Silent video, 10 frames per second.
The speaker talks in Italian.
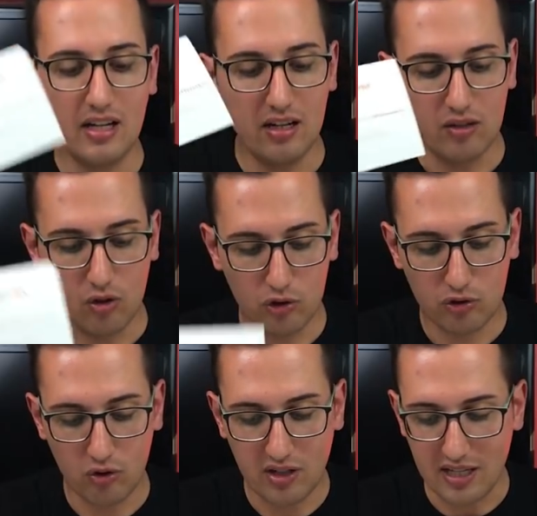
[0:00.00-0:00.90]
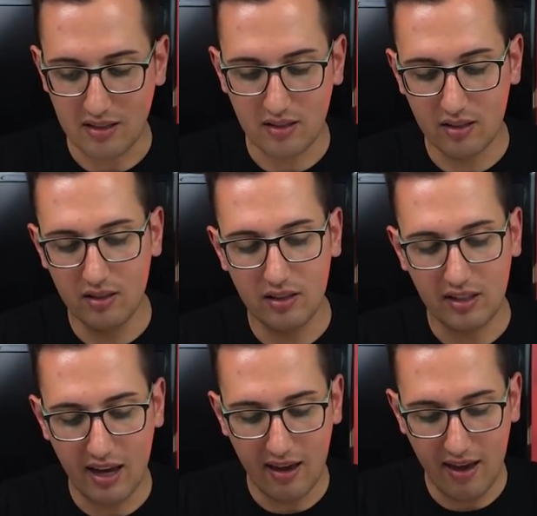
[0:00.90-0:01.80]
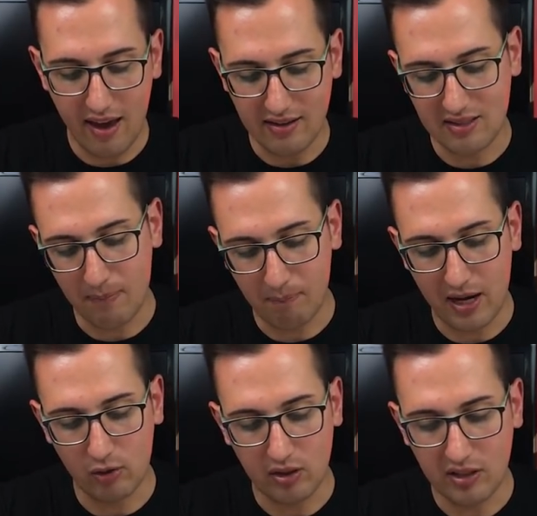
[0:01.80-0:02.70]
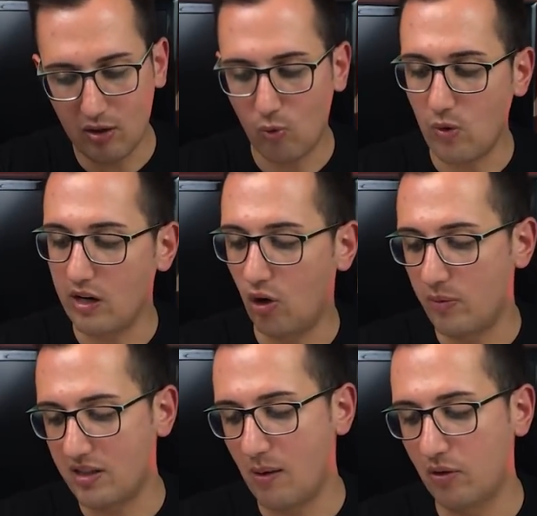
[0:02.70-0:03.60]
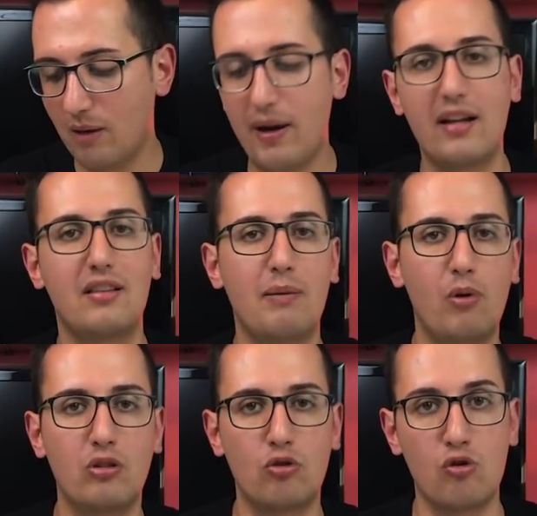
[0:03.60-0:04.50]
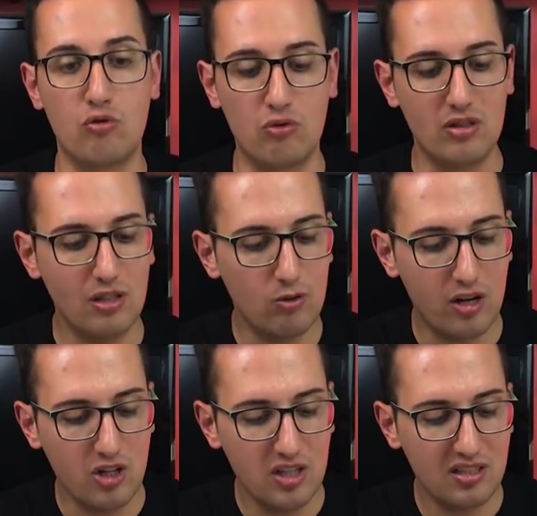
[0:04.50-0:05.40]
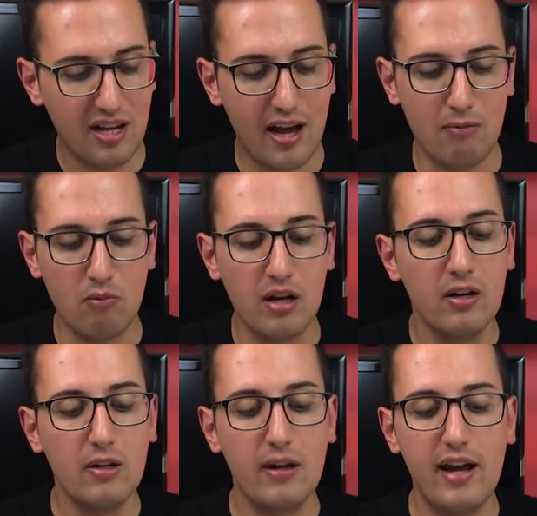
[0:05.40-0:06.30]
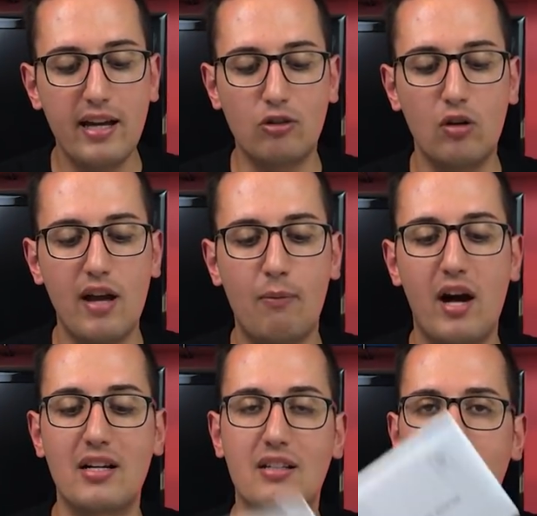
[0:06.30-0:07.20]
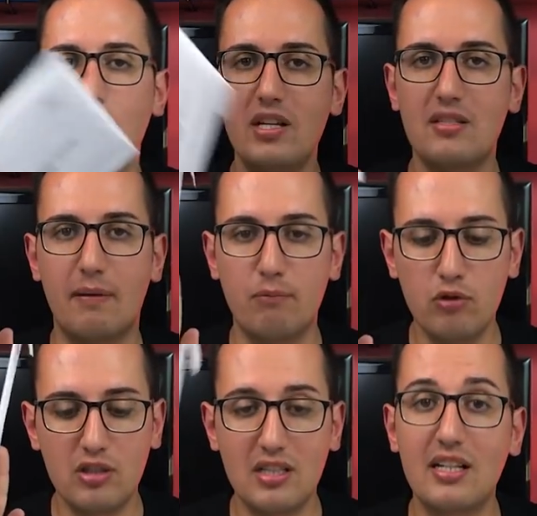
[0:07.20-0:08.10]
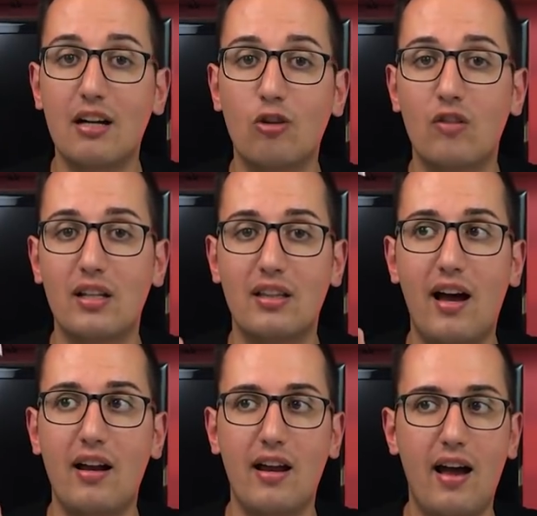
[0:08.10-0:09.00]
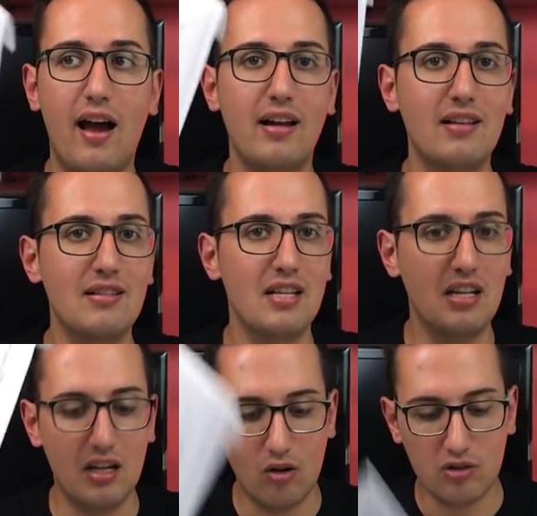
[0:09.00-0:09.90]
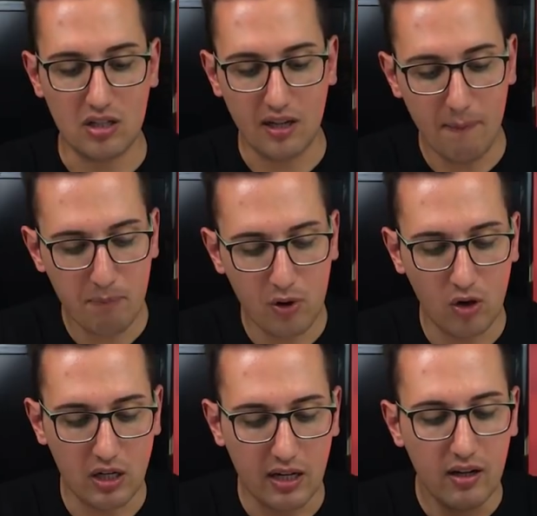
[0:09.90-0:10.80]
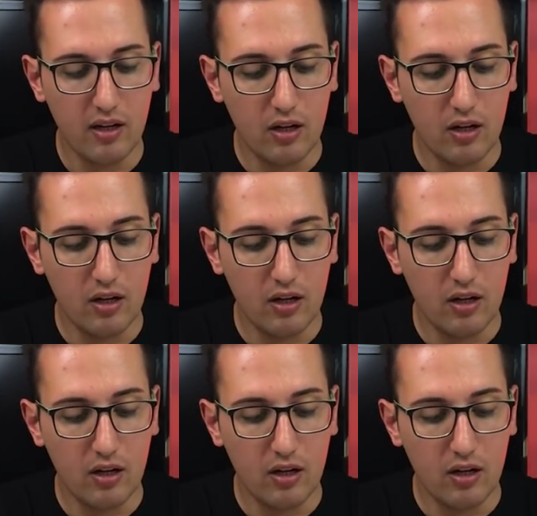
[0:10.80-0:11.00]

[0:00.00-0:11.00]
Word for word: il nostro kit che è stampato anche qui, lo mettiamo da parte, poi andrò sul sito a registrarmi e troviamo anche questa bustina dove andare a inserire i nostri campioni